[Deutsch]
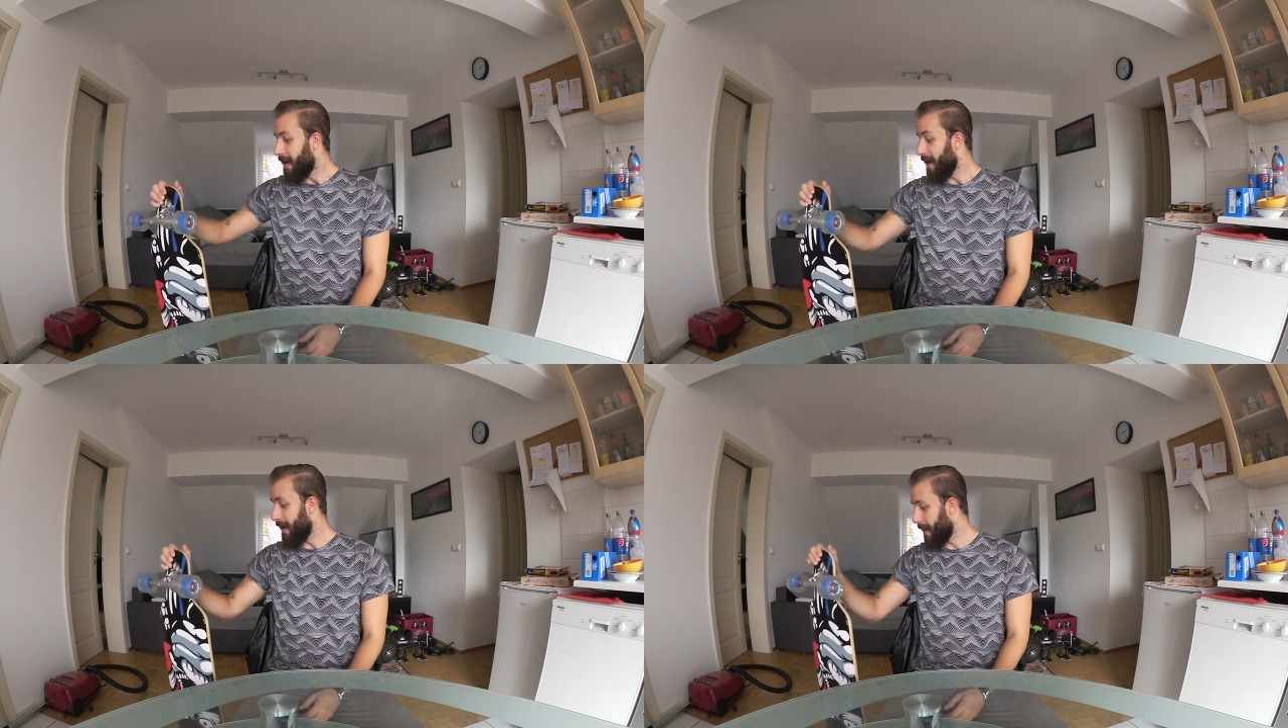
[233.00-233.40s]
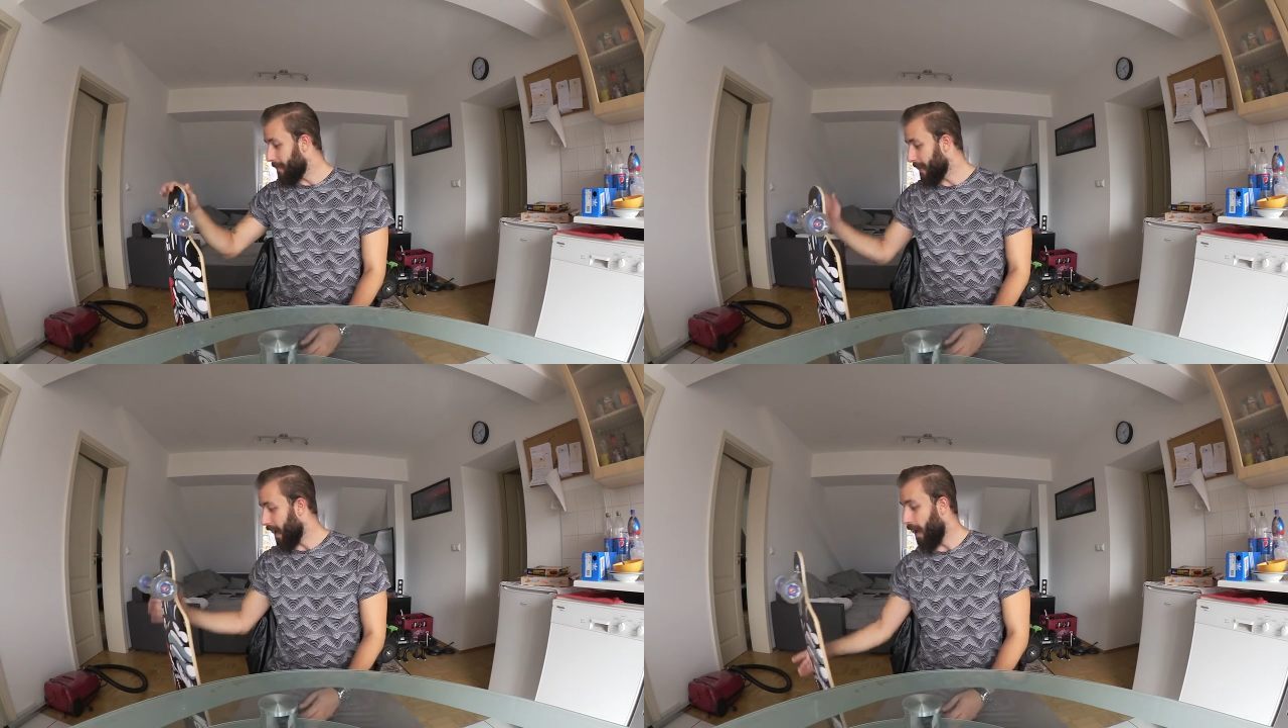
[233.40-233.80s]

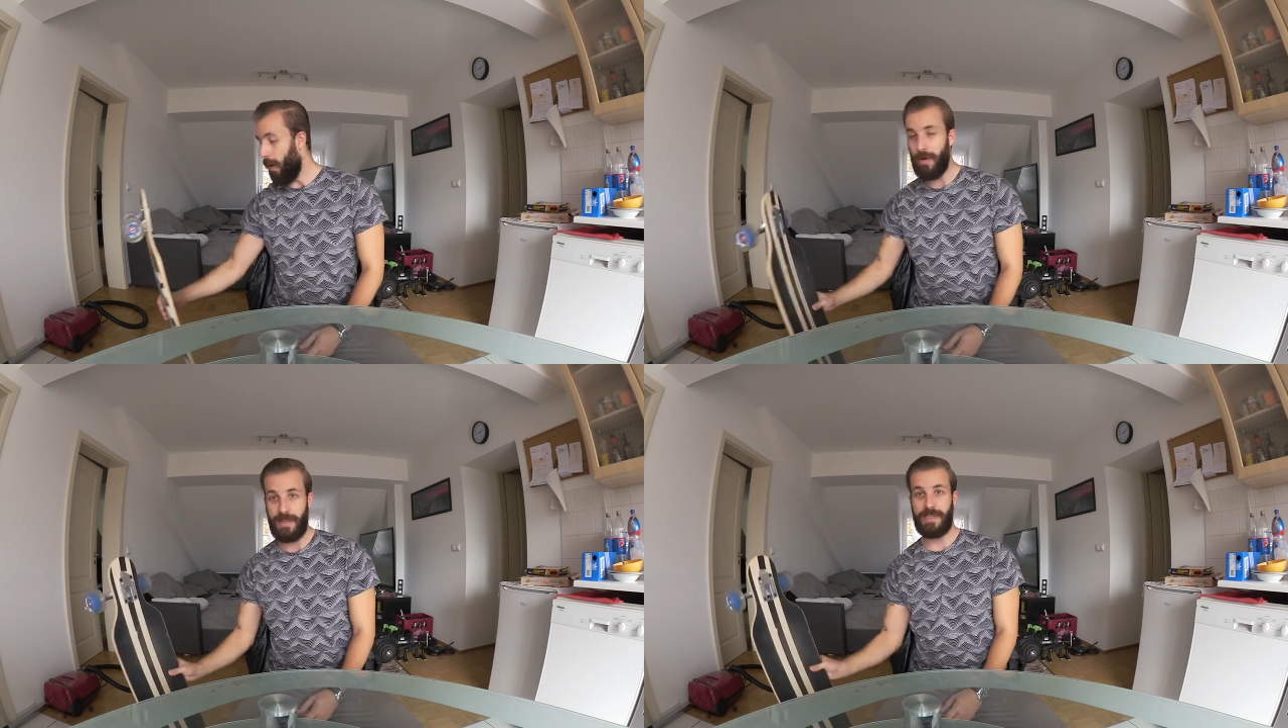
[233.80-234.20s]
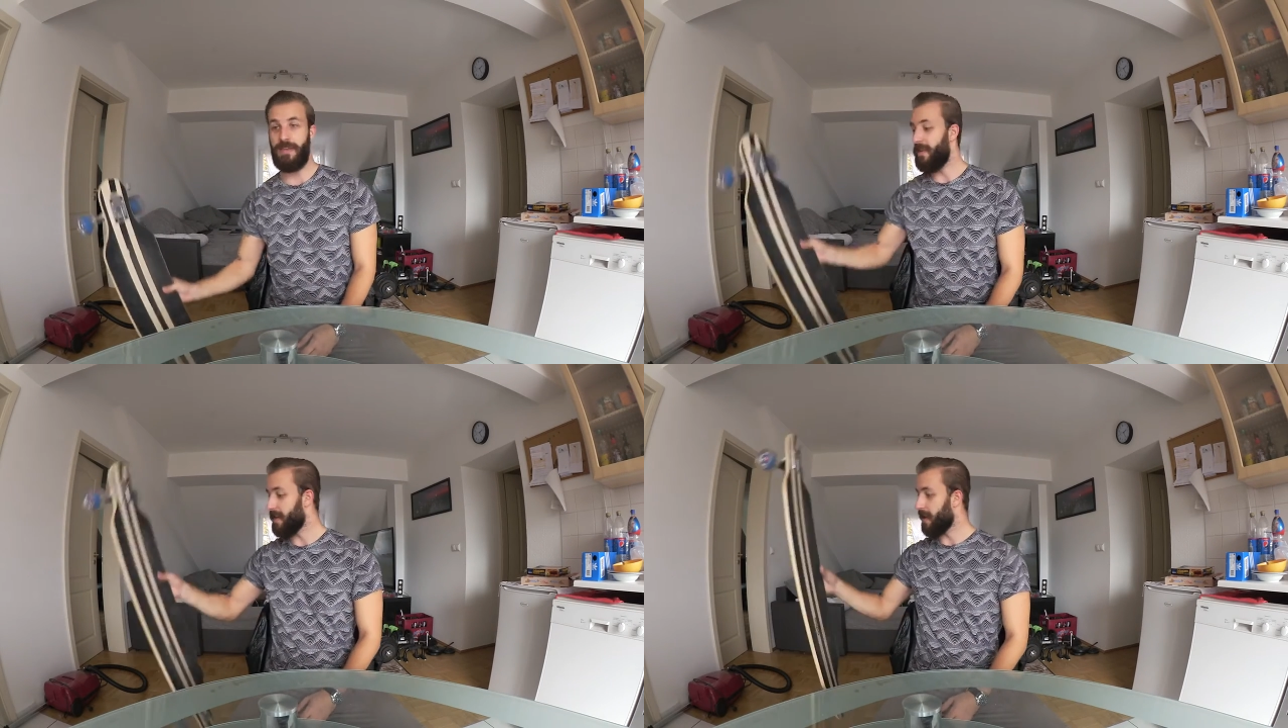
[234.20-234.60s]
Ähm, auch das
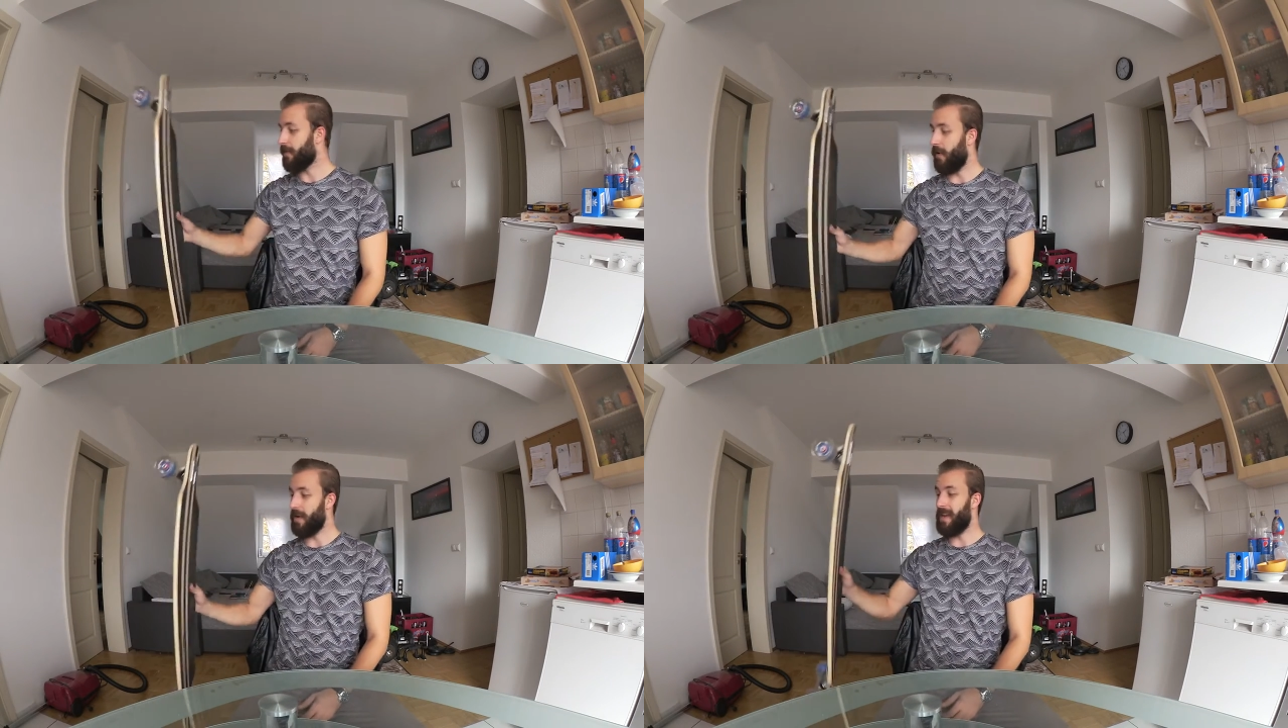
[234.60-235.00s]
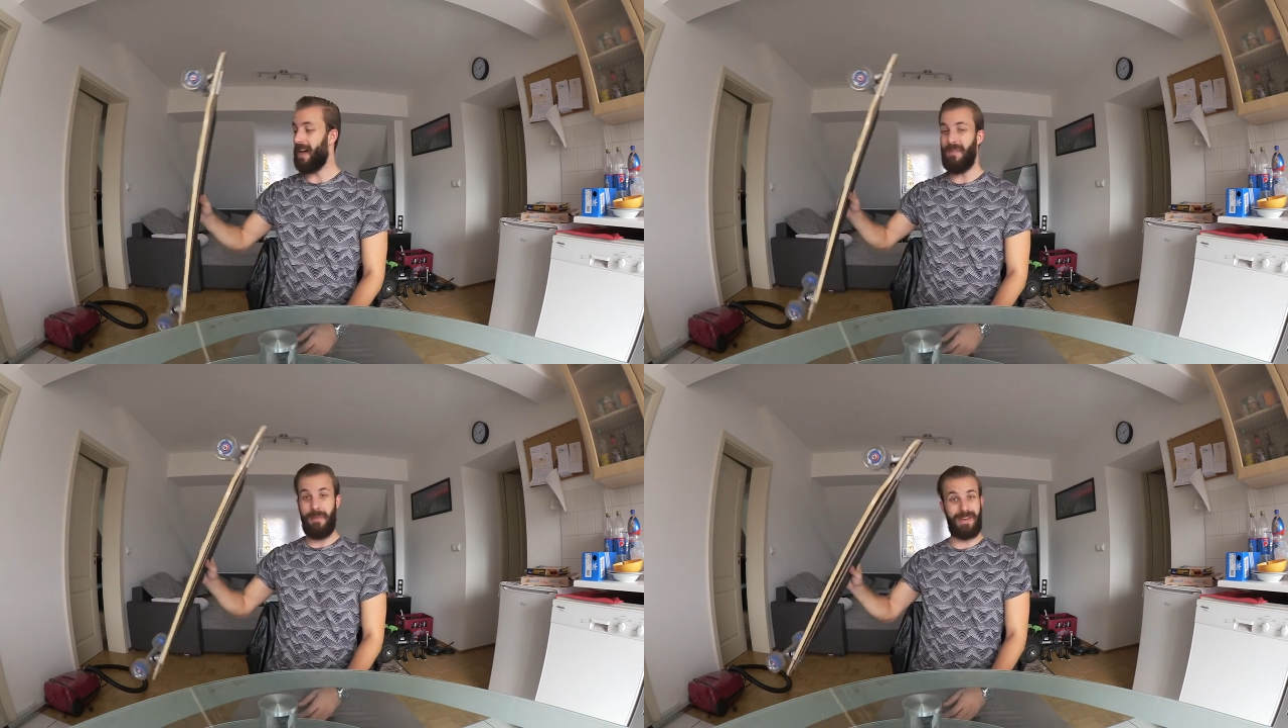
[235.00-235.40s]
Gewicht geht voll
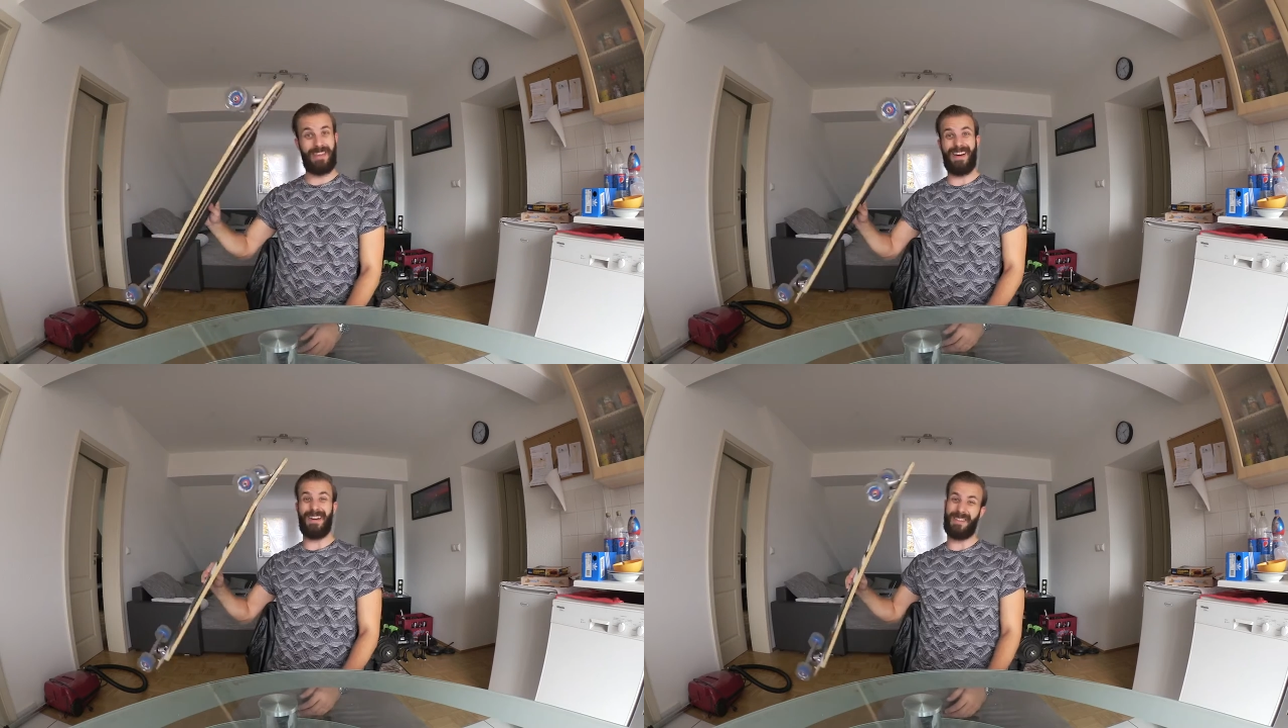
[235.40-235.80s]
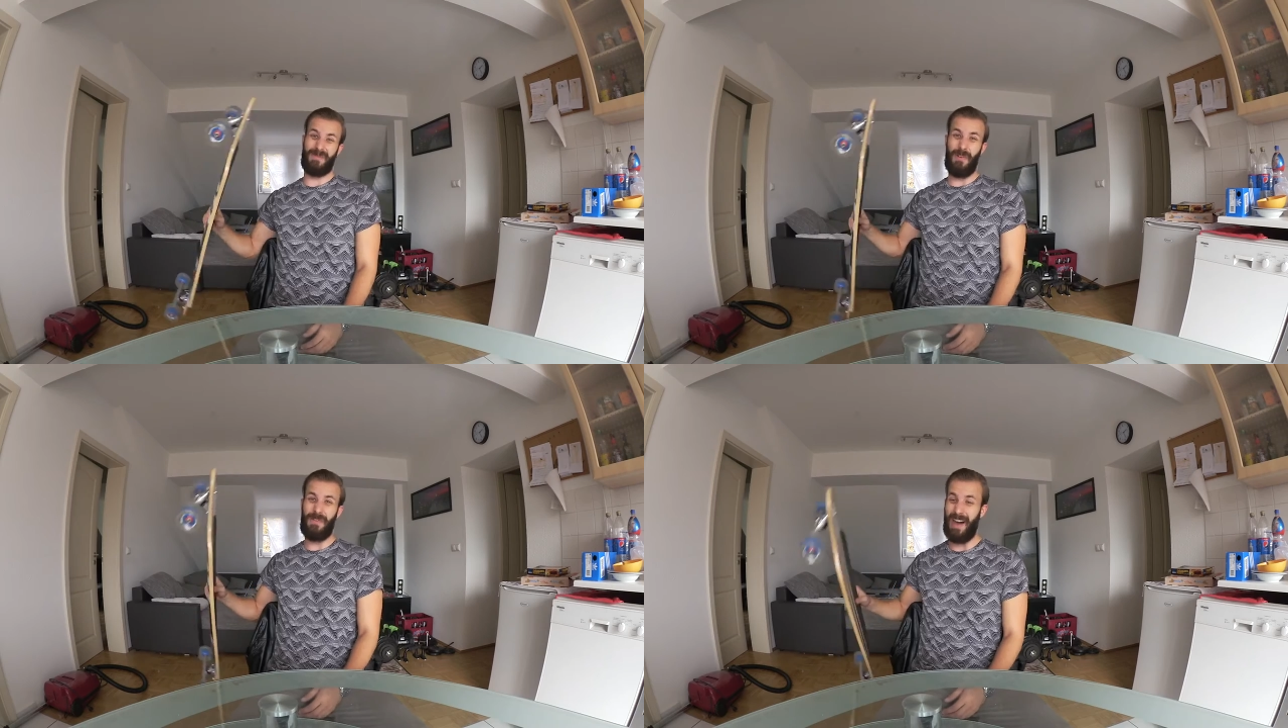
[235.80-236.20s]
klar, wenn man nicht gerade
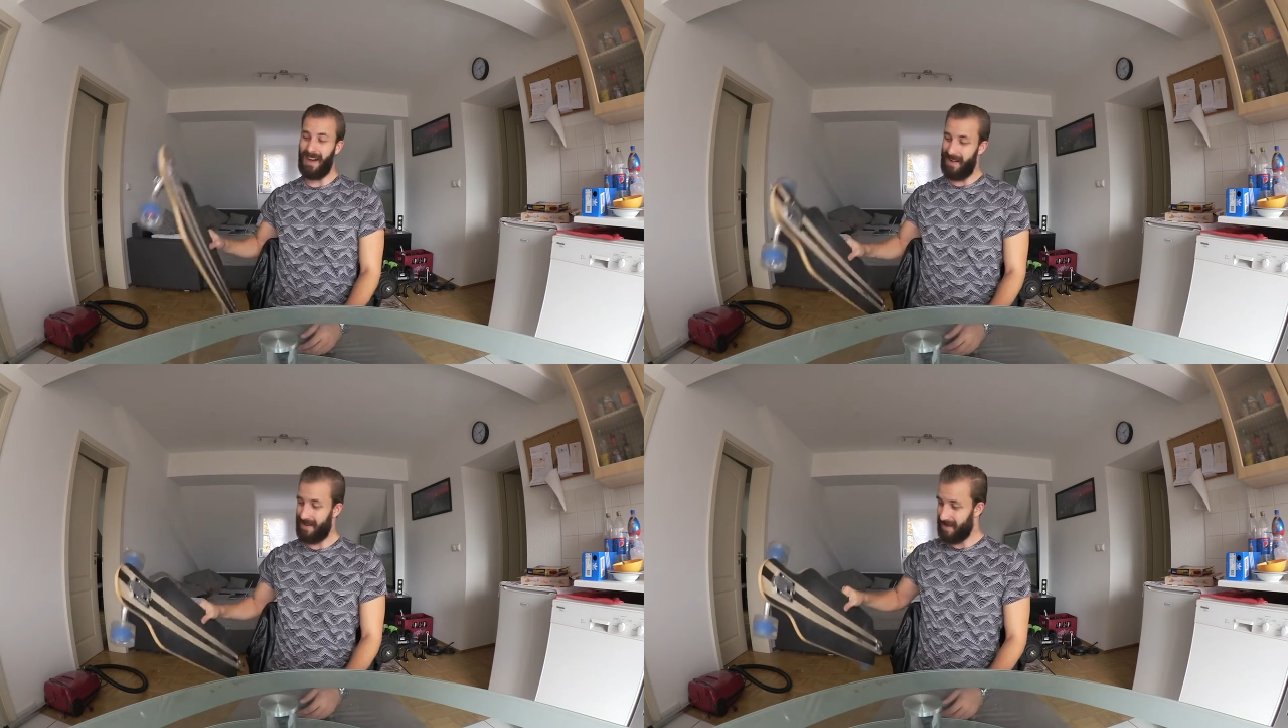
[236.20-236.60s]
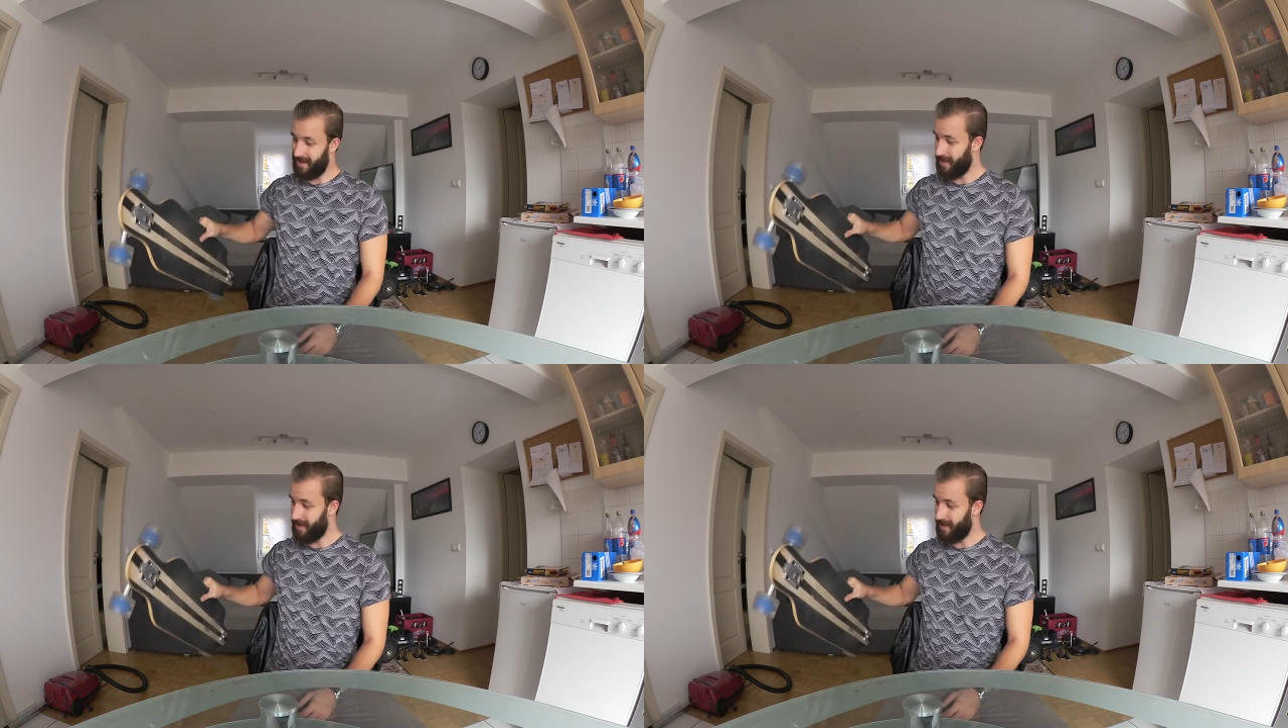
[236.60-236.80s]
zwölf Jahre alt ist.